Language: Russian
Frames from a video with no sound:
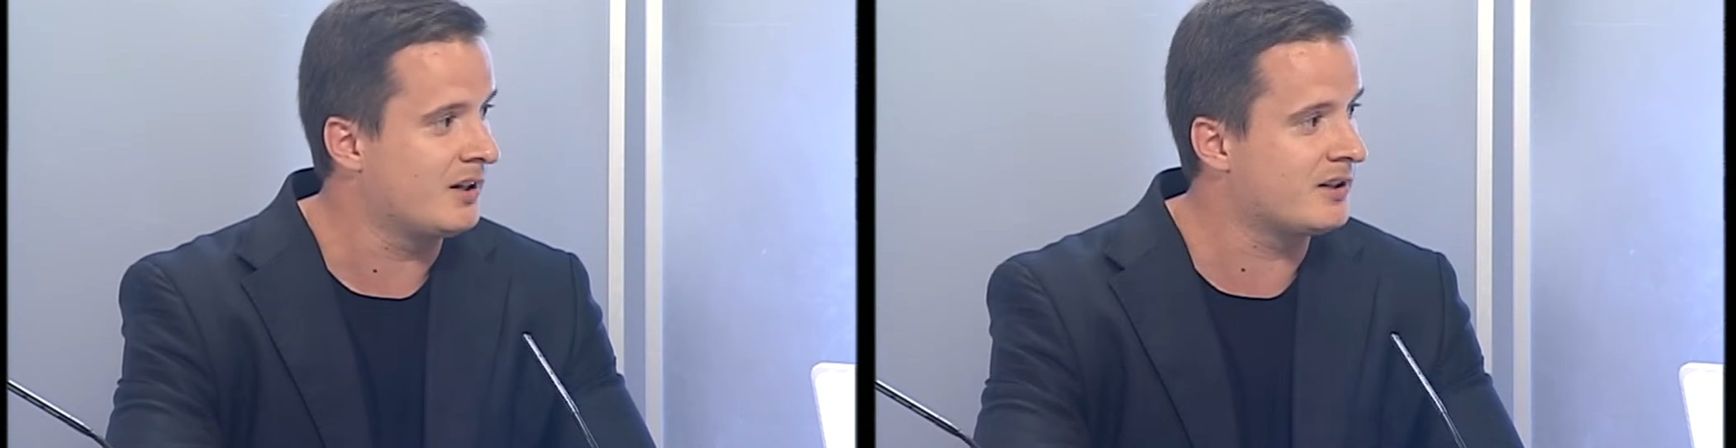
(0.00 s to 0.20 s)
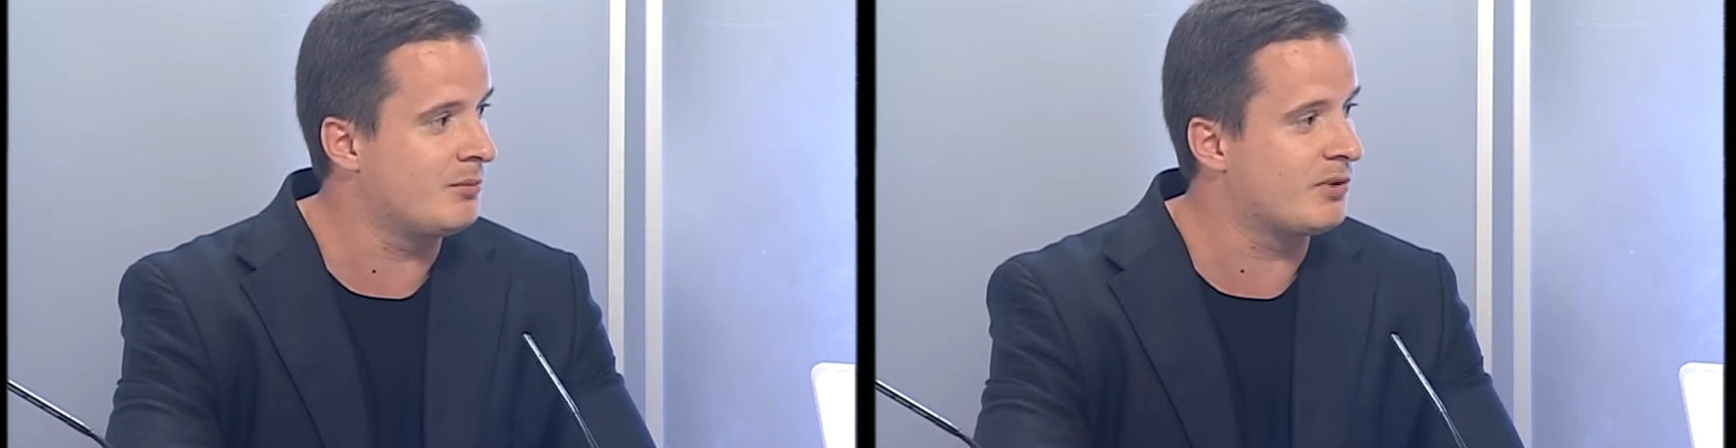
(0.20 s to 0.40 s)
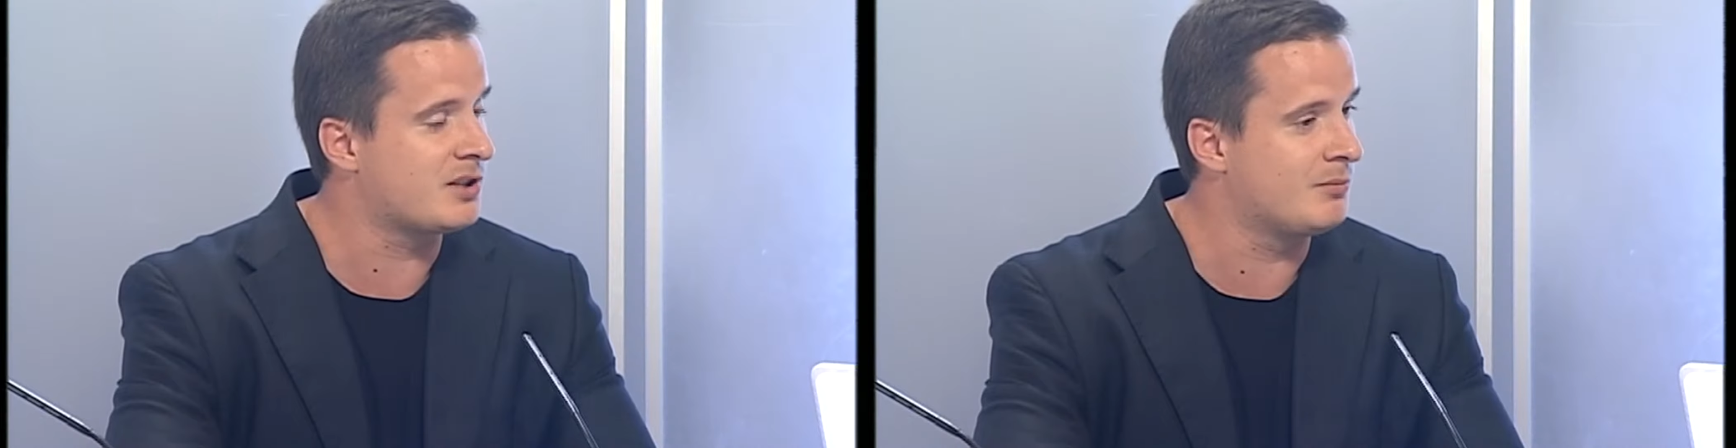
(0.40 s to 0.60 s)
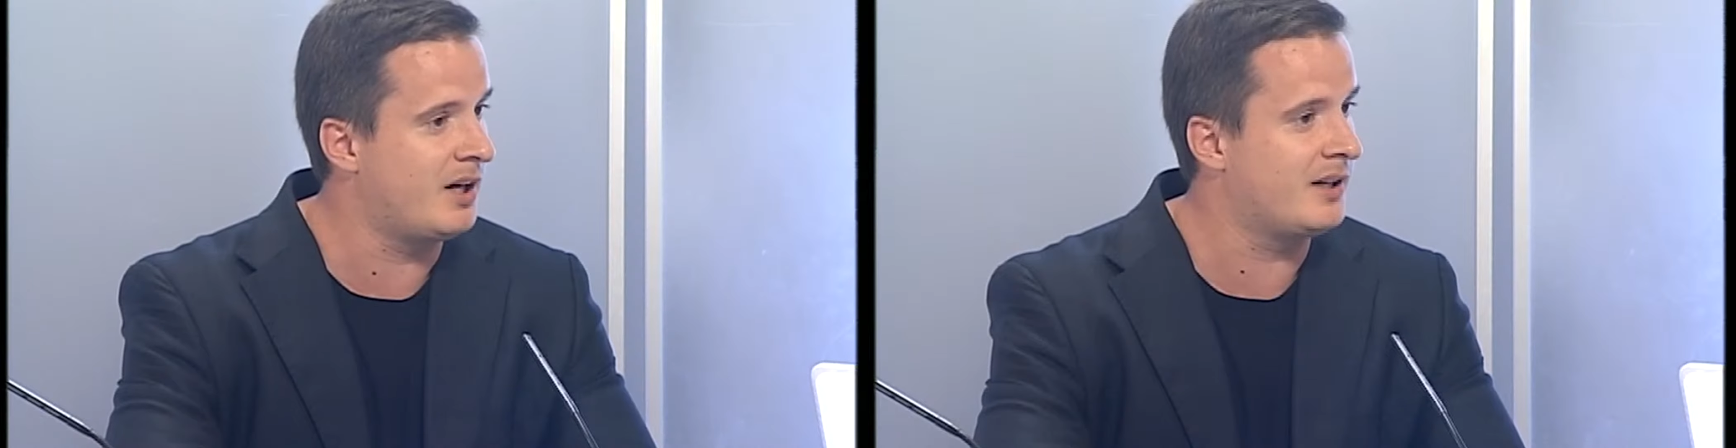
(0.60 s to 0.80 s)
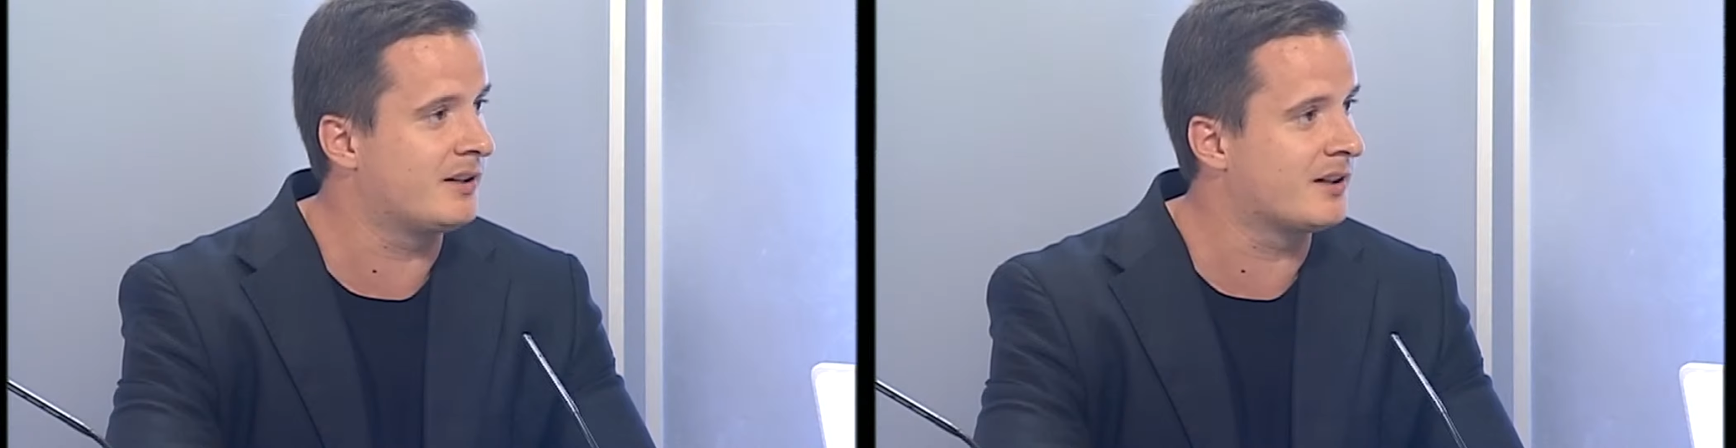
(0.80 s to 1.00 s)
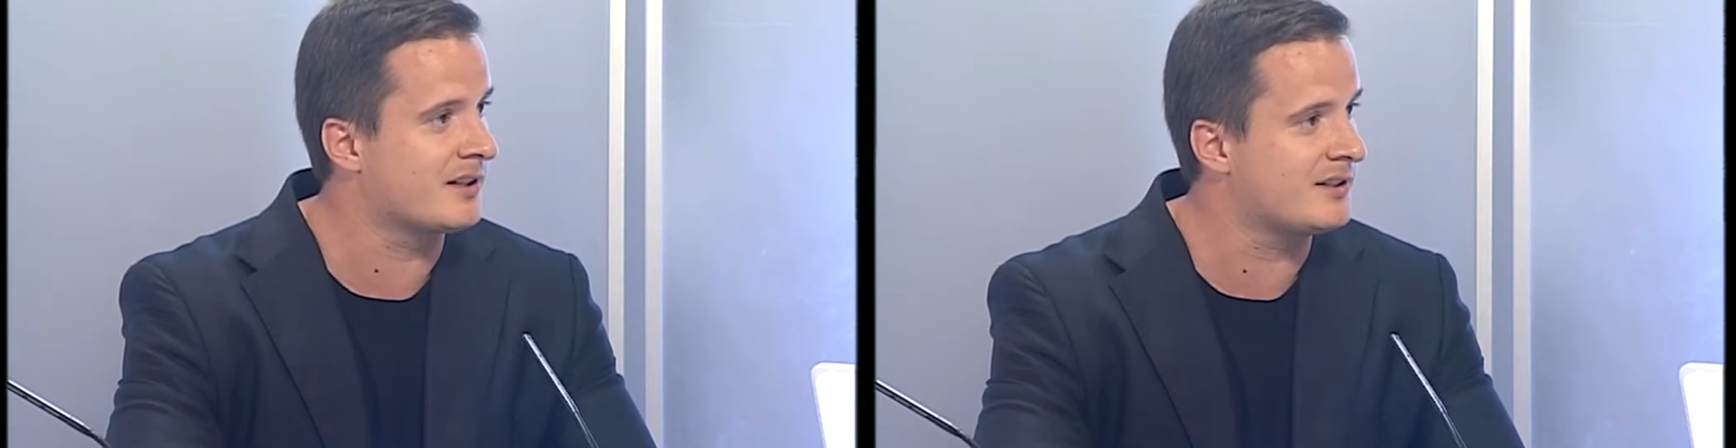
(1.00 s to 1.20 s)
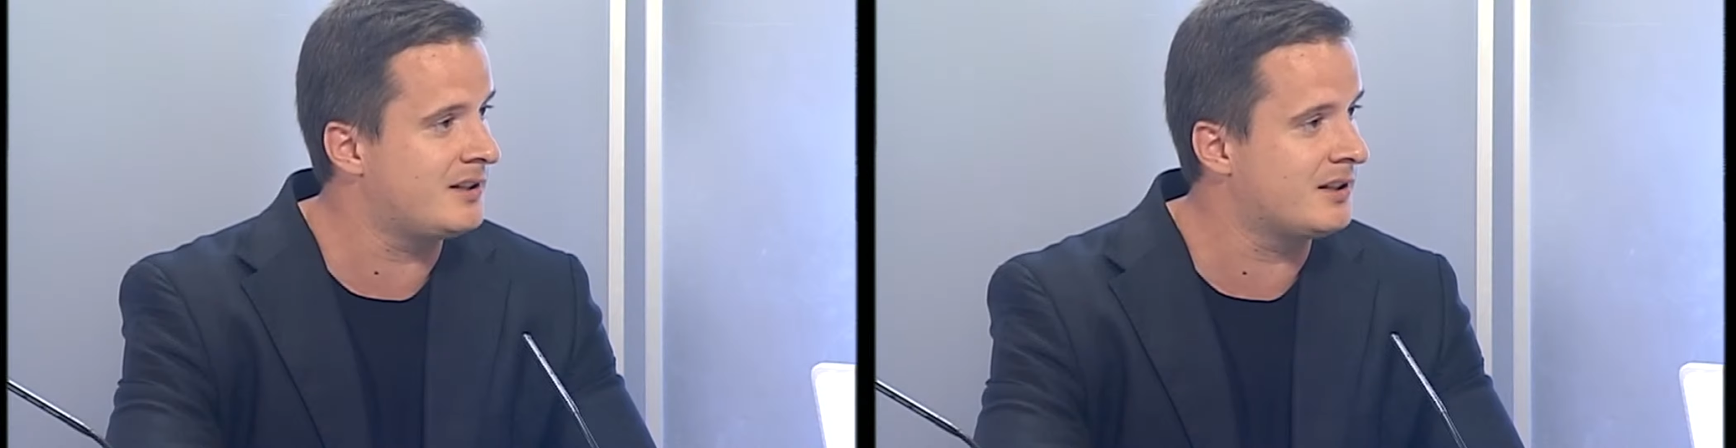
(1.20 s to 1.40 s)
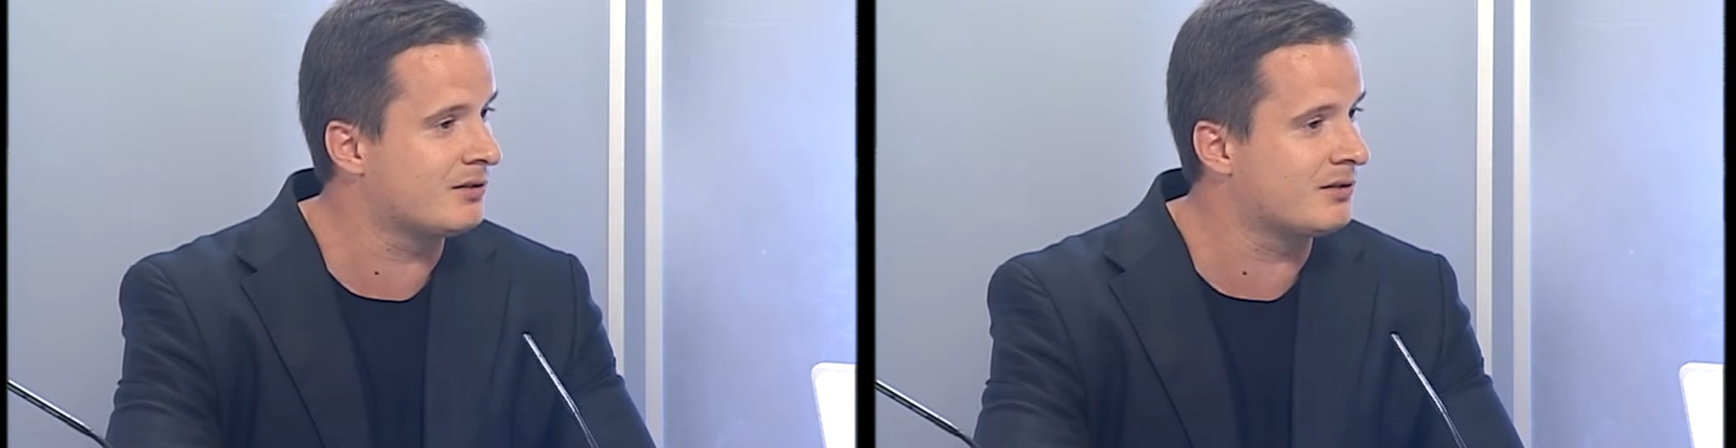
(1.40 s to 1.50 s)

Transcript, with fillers: где максимальное наказание –